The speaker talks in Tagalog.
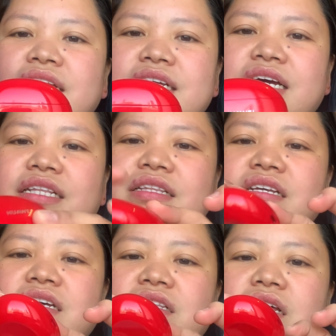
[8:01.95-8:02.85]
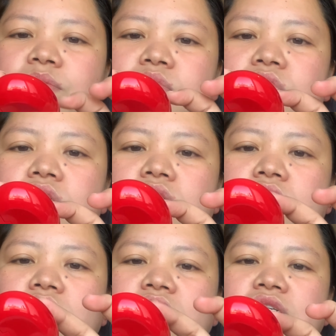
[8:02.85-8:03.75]
Yan.
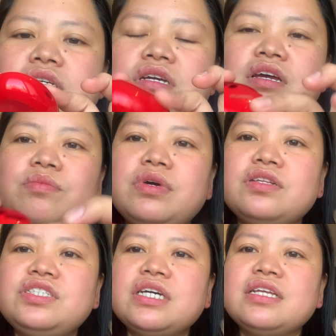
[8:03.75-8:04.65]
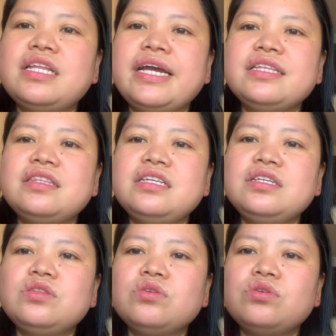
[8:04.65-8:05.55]
Tapos meron siyang light
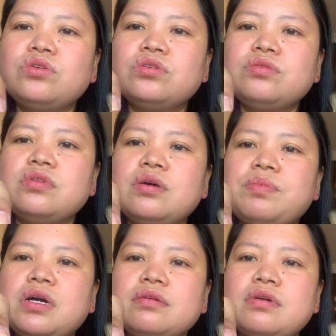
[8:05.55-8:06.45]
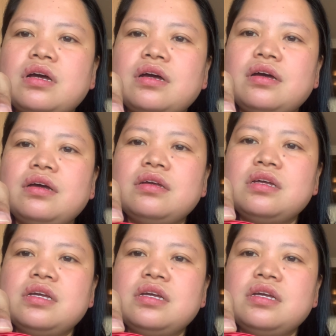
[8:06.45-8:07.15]
dito na pag uh,